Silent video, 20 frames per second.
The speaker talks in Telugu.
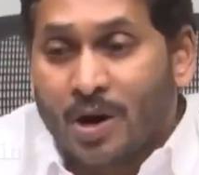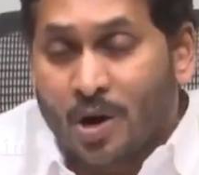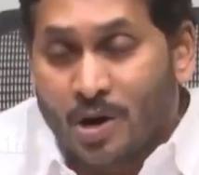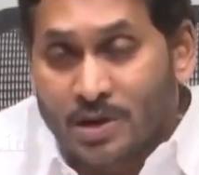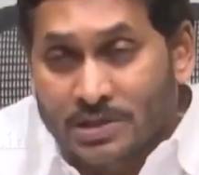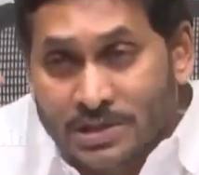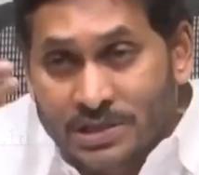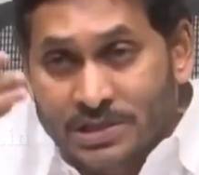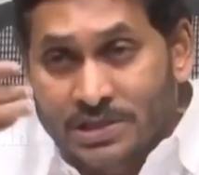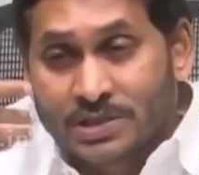
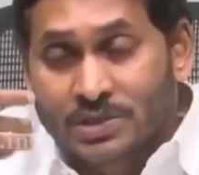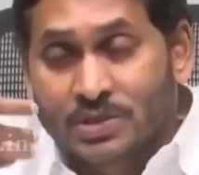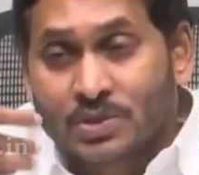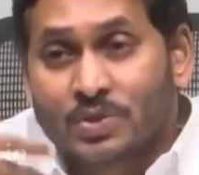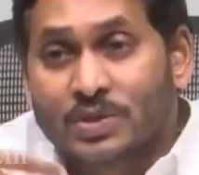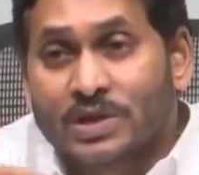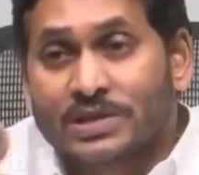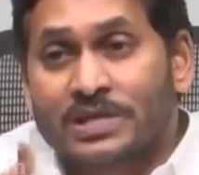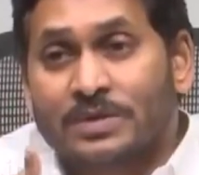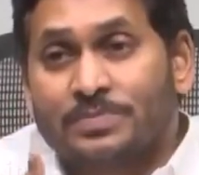ఆక్సిజన్ను
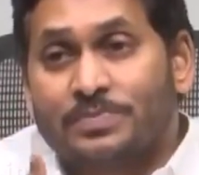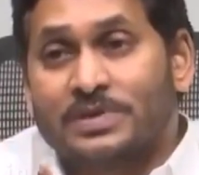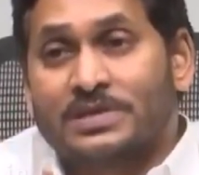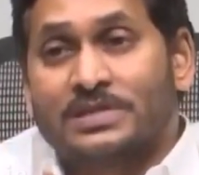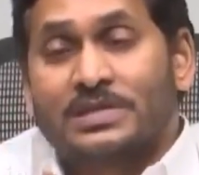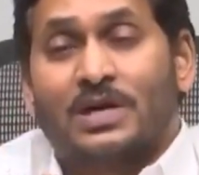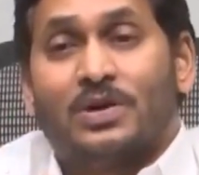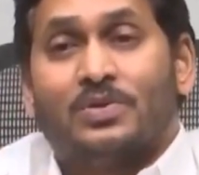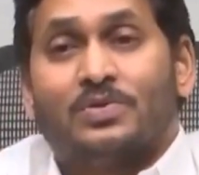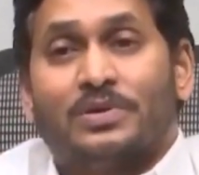కూడా
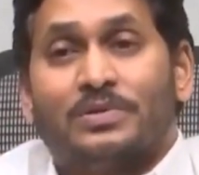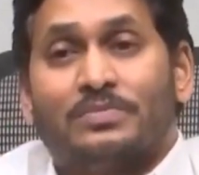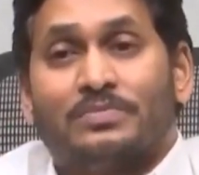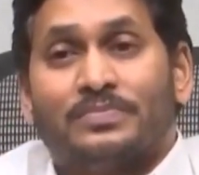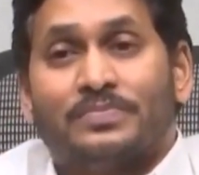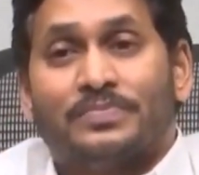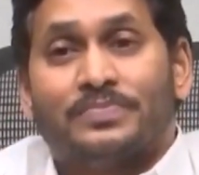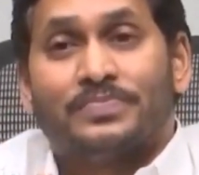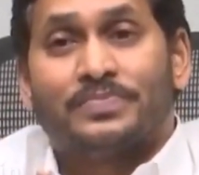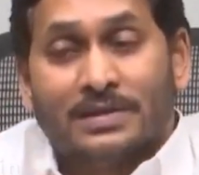తెప్పిస్తూ ఉన్నాం
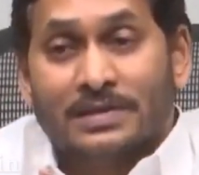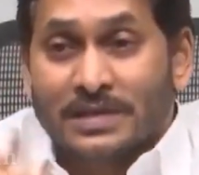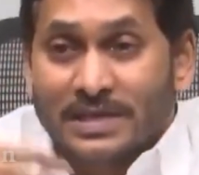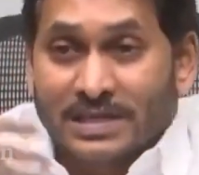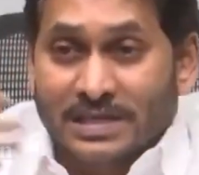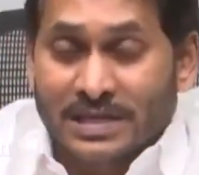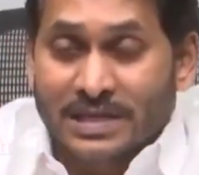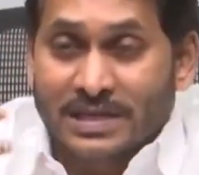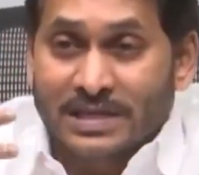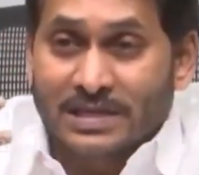
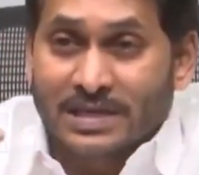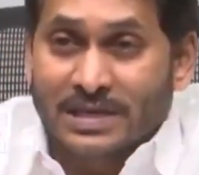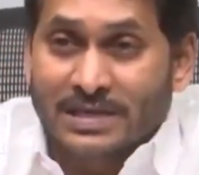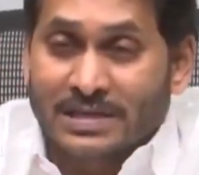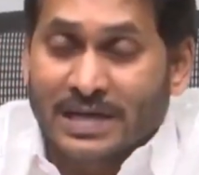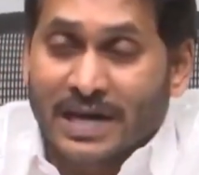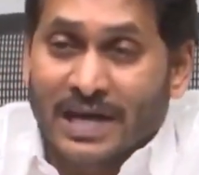దీస్ ఆర్ ద